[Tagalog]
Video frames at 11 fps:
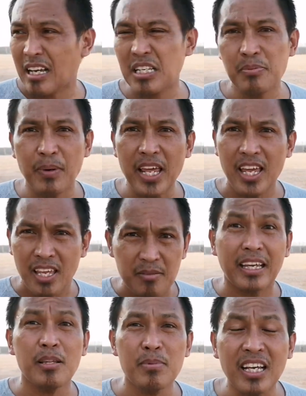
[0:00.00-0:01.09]
Ang spray,
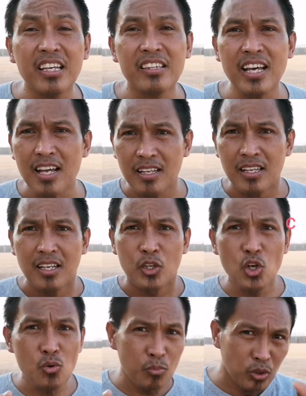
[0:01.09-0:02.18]
sakit, masakit siya.
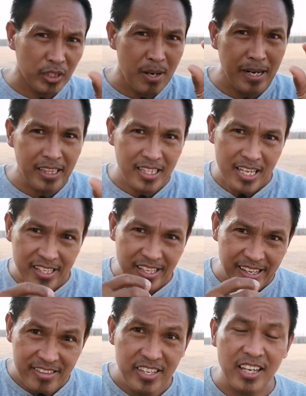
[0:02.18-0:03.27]
Yung buti, maliit niya,
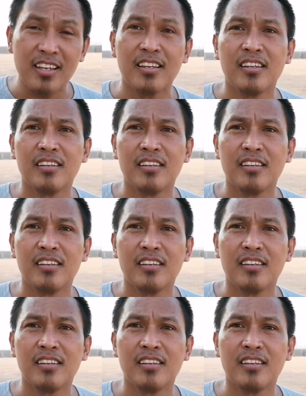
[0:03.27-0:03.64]
i-inject.